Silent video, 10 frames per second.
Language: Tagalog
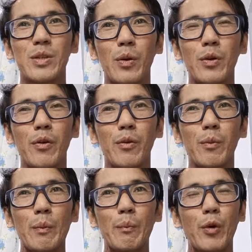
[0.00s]
So,
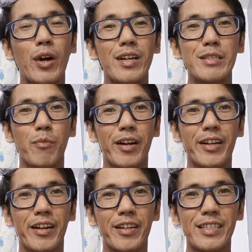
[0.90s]
yung 4 hours
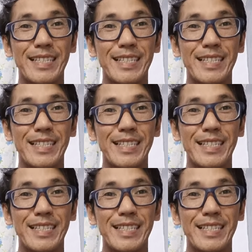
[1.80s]
barrier,